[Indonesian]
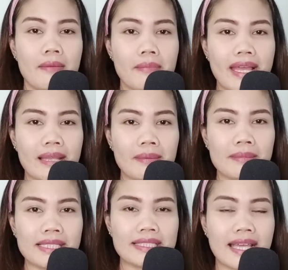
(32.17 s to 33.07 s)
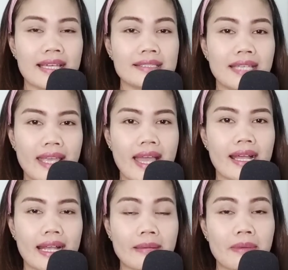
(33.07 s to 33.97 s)
Baiklah pemirsa, saya
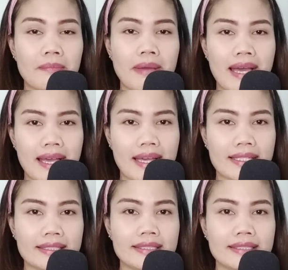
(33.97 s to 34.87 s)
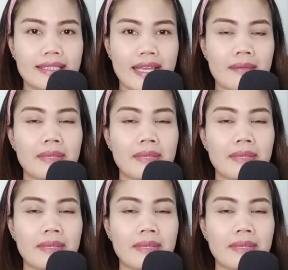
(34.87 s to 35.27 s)
akan membahas ya